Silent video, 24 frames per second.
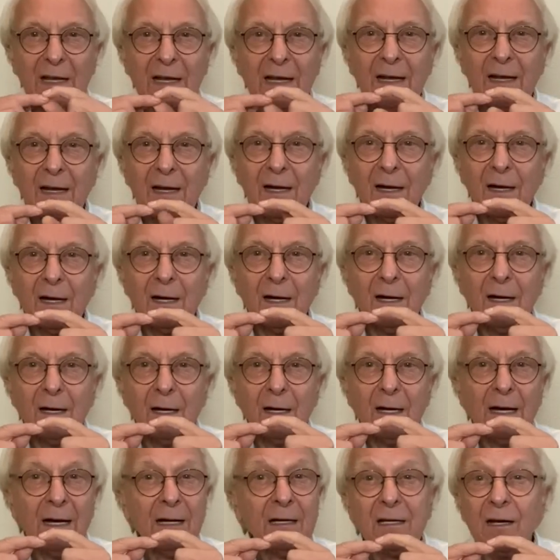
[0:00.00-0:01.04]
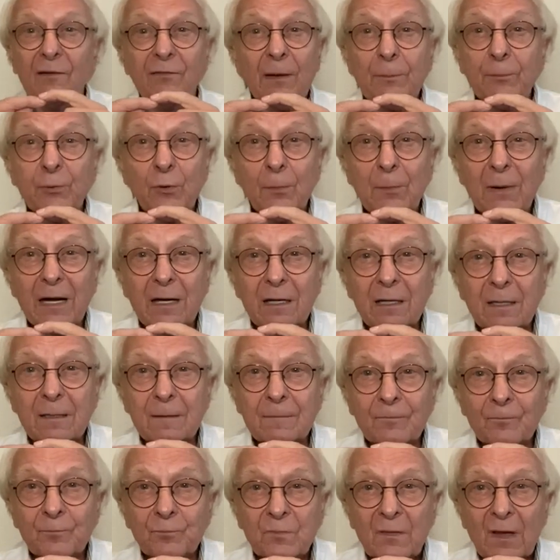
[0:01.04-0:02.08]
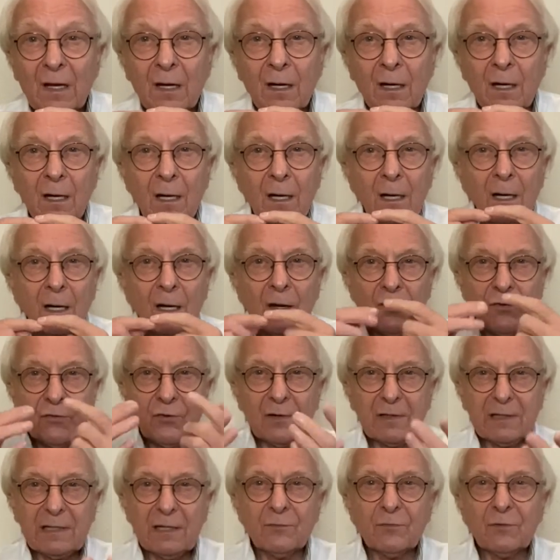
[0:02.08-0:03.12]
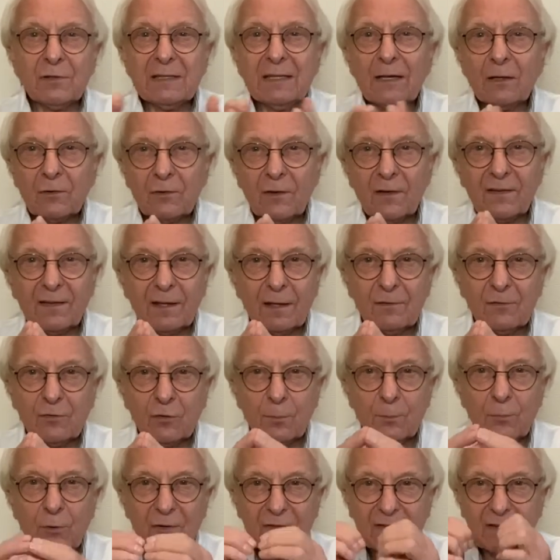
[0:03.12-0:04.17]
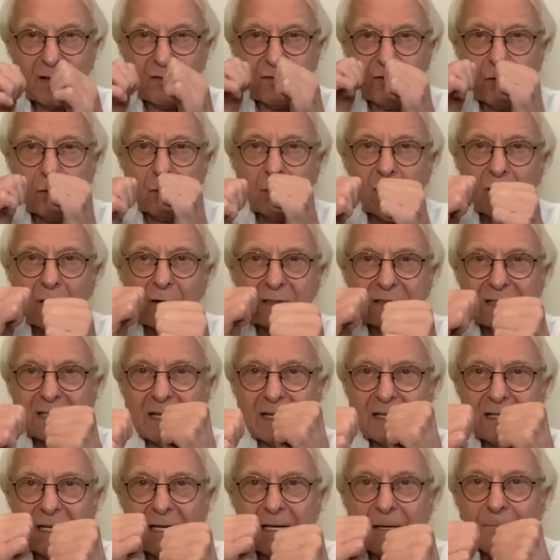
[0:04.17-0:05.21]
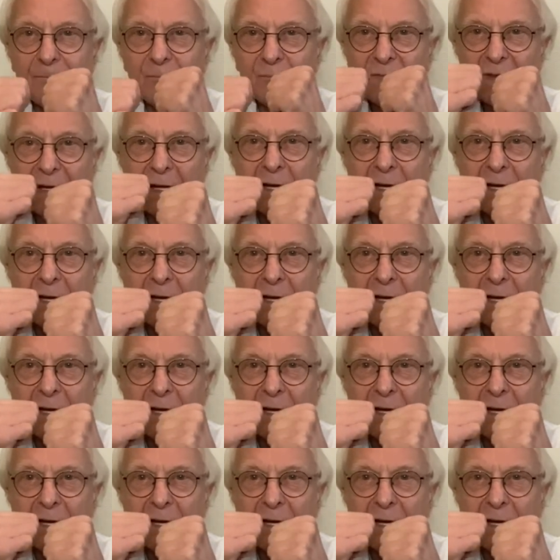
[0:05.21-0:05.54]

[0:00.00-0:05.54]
et elle n'avait plus mal. Ce qui veut dire que cette subluxation entraînait